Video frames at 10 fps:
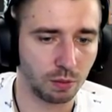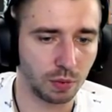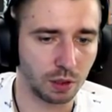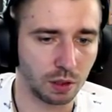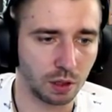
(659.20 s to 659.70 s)

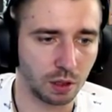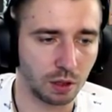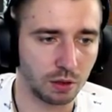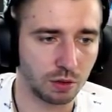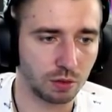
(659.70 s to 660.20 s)

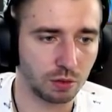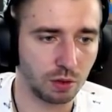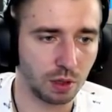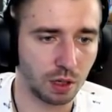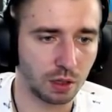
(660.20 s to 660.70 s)
Поехали
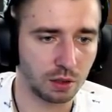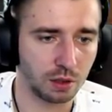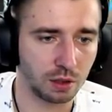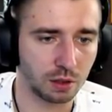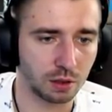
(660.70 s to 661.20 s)
сюда,
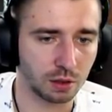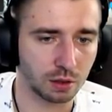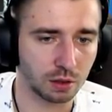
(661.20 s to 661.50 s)
где ты?